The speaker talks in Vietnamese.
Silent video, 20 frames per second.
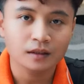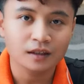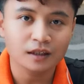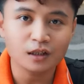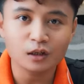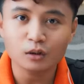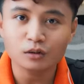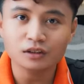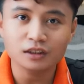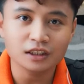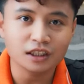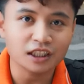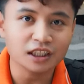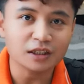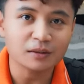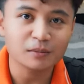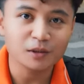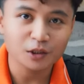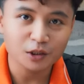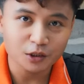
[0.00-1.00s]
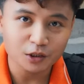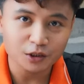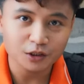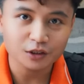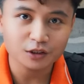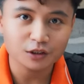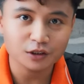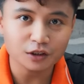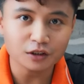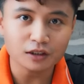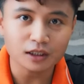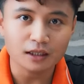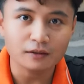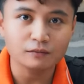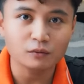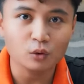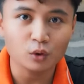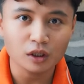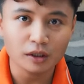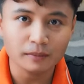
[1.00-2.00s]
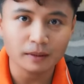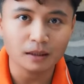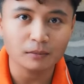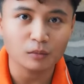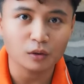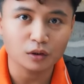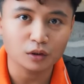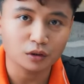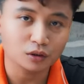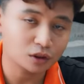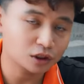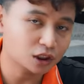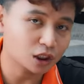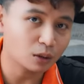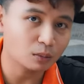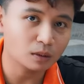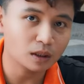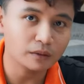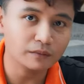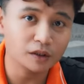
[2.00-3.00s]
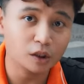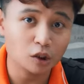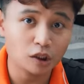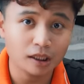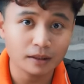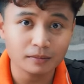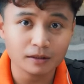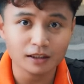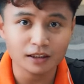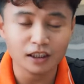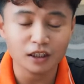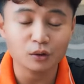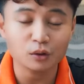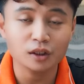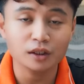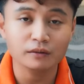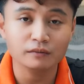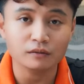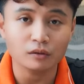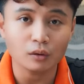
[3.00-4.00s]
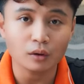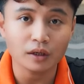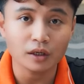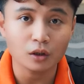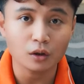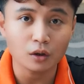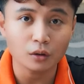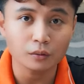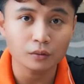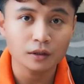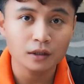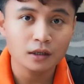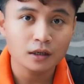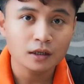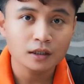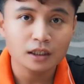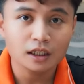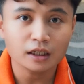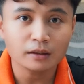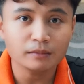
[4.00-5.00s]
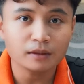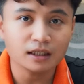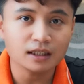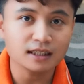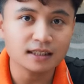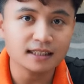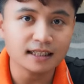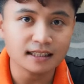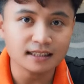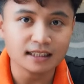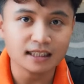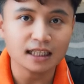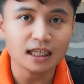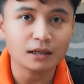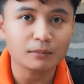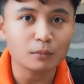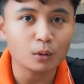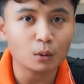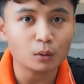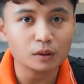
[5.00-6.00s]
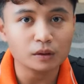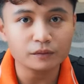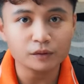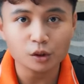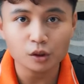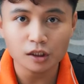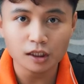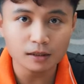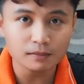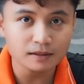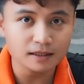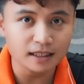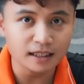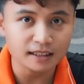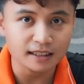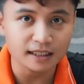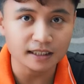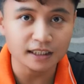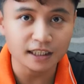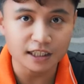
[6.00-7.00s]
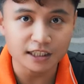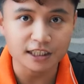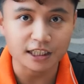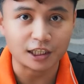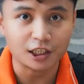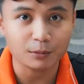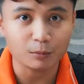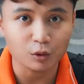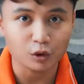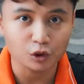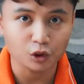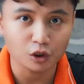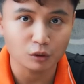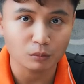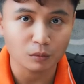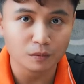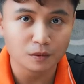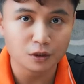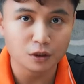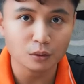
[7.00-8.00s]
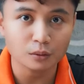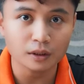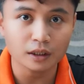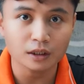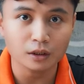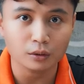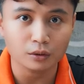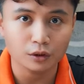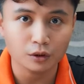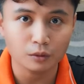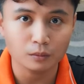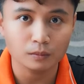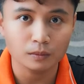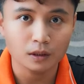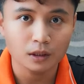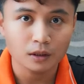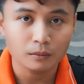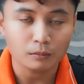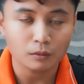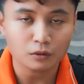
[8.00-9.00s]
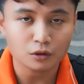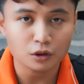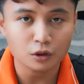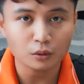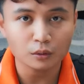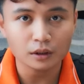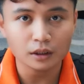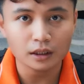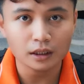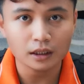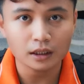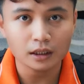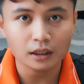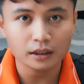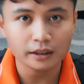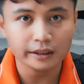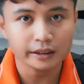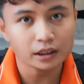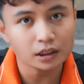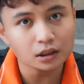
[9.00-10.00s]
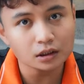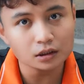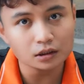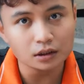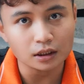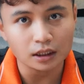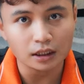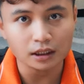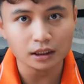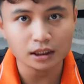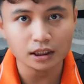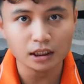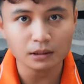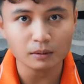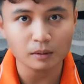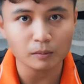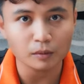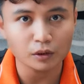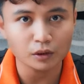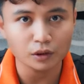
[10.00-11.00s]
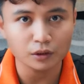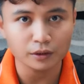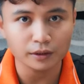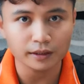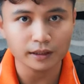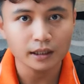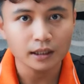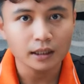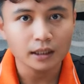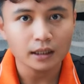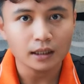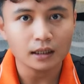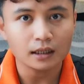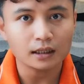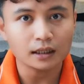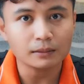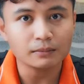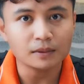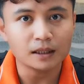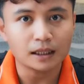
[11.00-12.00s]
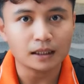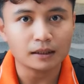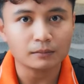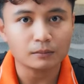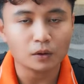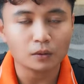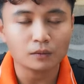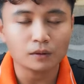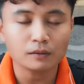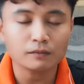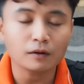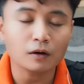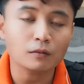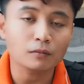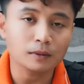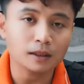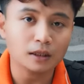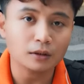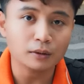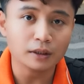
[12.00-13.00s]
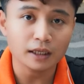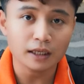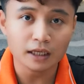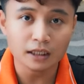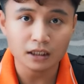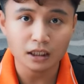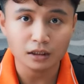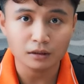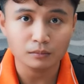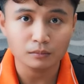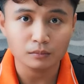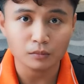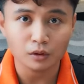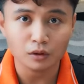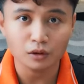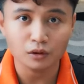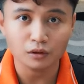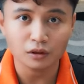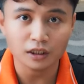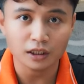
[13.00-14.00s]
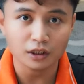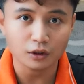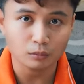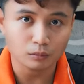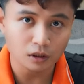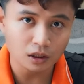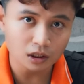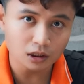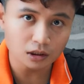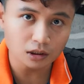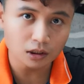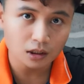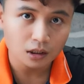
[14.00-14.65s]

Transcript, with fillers: Hello, xin chào tất cả mọi người. Rất là vui khi gặp lại mọi người trong cái video clip lần này của Thiên Vũ Audio. Thì hôm nay thì Sang sẽ làm một cái video clip, Sang sẽ chia sẻ cho mọi người một số cái nội dung, một số cái kiến thức để khi mà mọi người à, lắp đặt một cái phòng karaoke gia đình, mọi người có thể dùng đến.